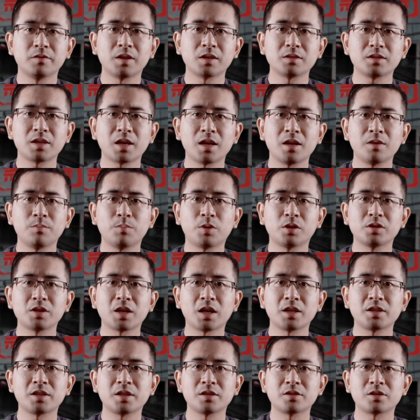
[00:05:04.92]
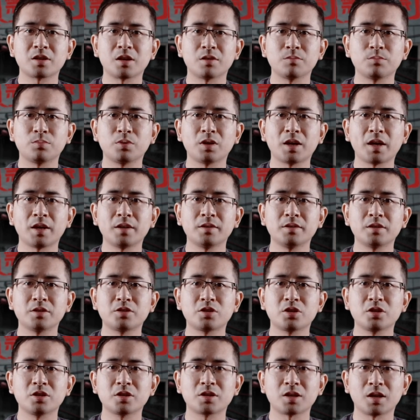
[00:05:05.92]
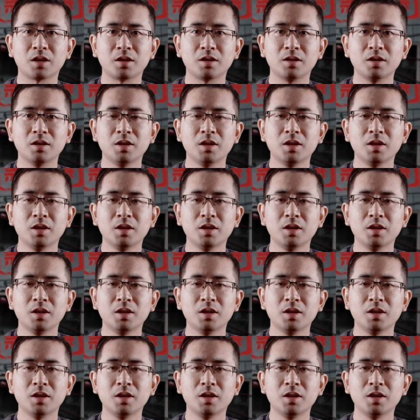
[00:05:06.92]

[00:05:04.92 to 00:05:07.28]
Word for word: 方在爆炸现场布莱恩的车上